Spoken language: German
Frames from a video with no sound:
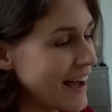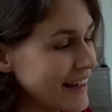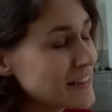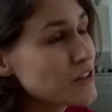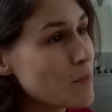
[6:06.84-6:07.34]

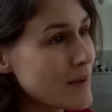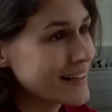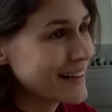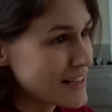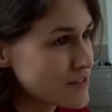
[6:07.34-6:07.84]
Angenommen,
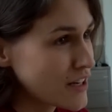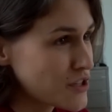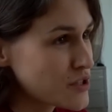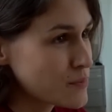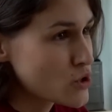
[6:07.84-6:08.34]
meine
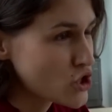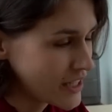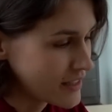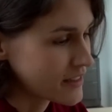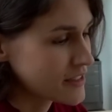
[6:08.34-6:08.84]
Glasflasche ist
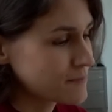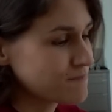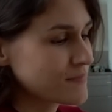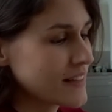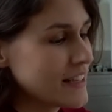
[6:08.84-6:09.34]
beschädigt
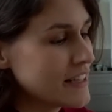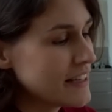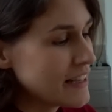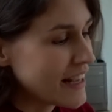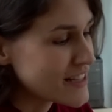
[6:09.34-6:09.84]

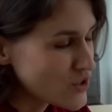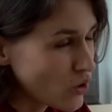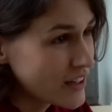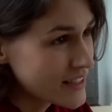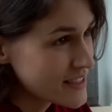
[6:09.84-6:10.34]

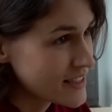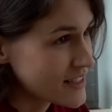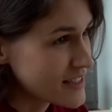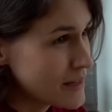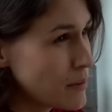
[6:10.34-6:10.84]
Entsorge ich sie
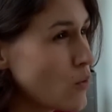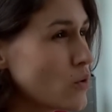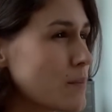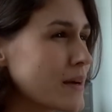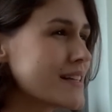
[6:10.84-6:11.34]
dann selber
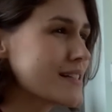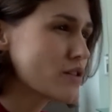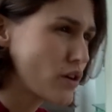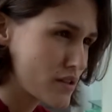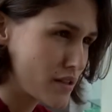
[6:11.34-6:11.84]
oder bringe ich sie
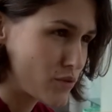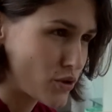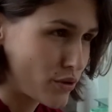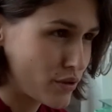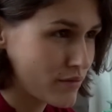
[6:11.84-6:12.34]
trotzdem
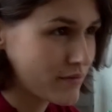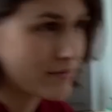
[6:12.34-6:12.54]
zurück?